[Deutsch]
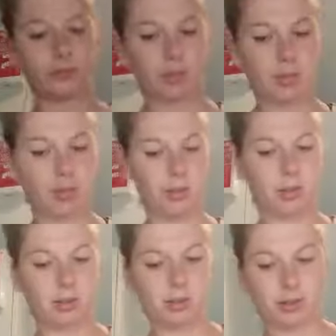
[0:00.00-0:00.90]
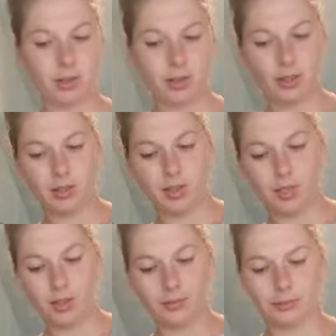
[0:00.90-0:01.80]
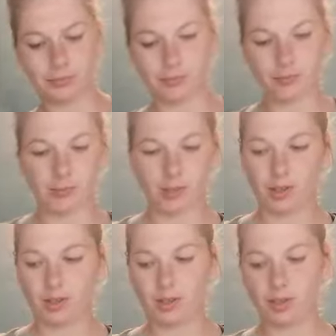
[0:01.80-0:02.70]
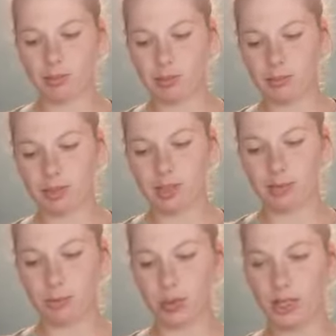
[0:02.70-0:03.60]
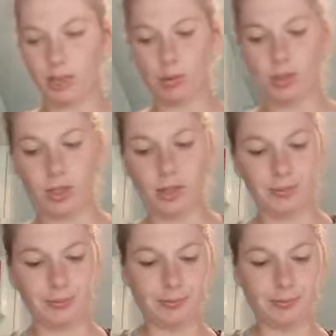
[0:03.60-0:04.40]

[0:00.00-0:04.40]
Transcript: Ein paar Mal ziehen. Dann gebe ich meine Avocado hinein.